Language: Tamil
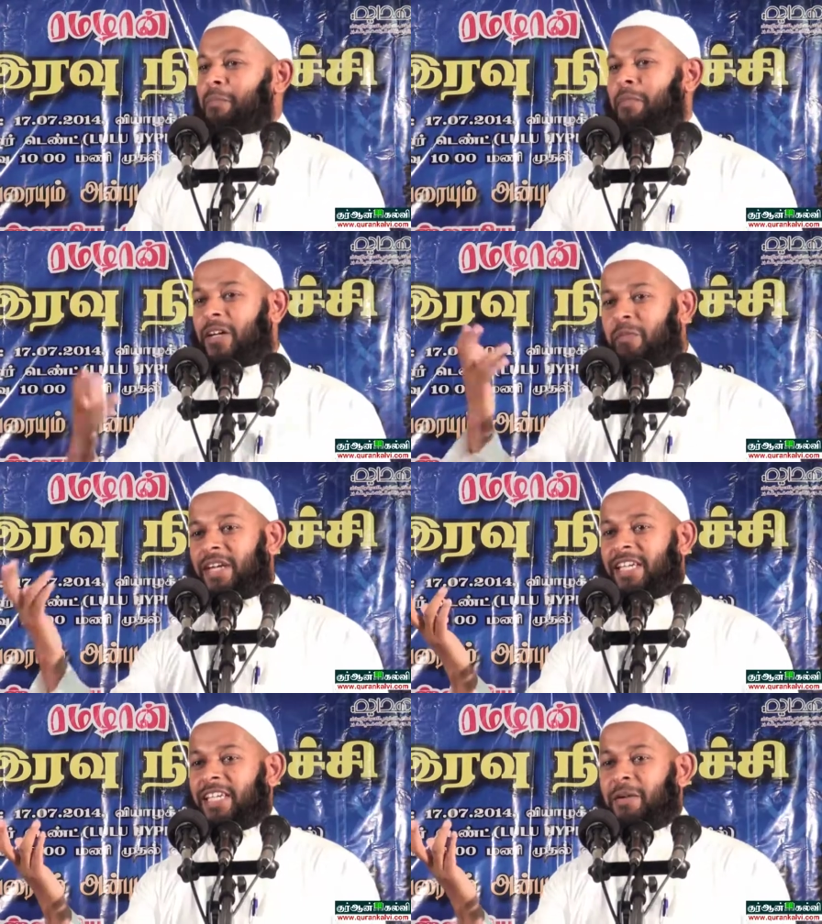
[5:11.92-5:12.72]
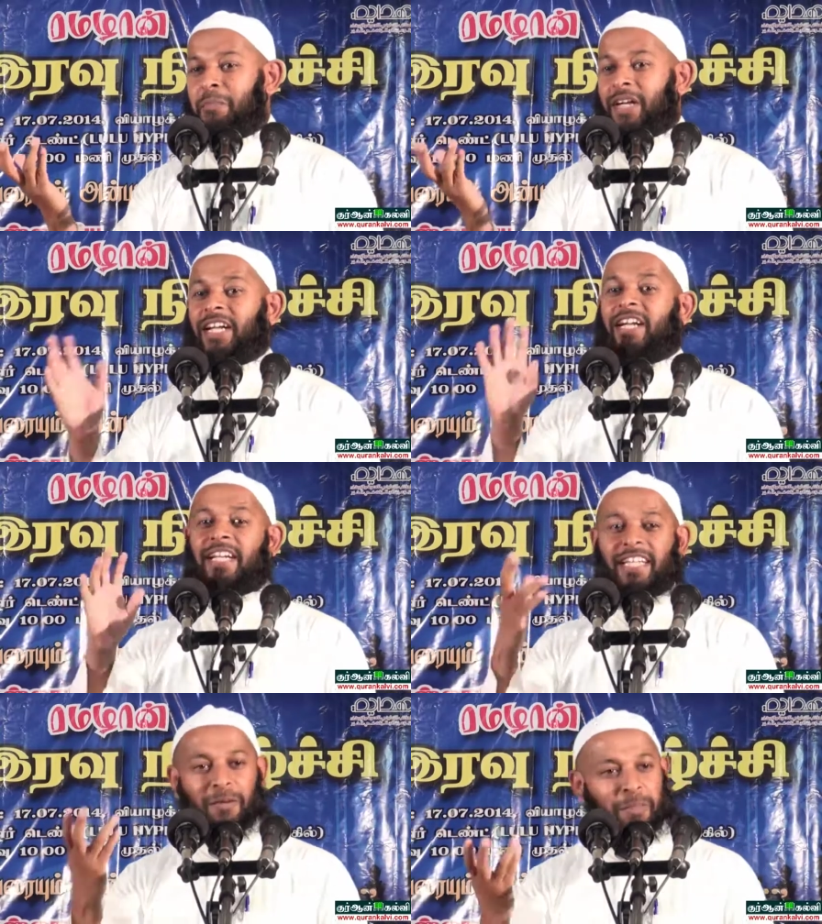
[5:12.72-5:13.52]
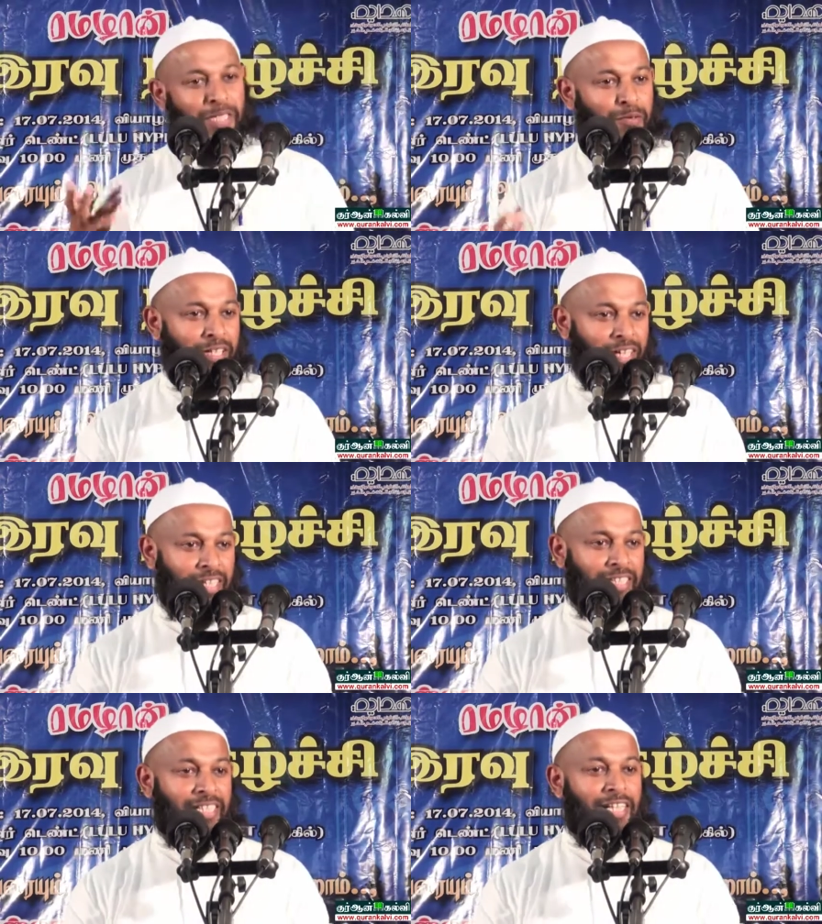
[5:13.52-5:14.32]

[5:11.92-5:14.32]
மறுமை மறக்கடிக்கப்பட்டு விடுகிறது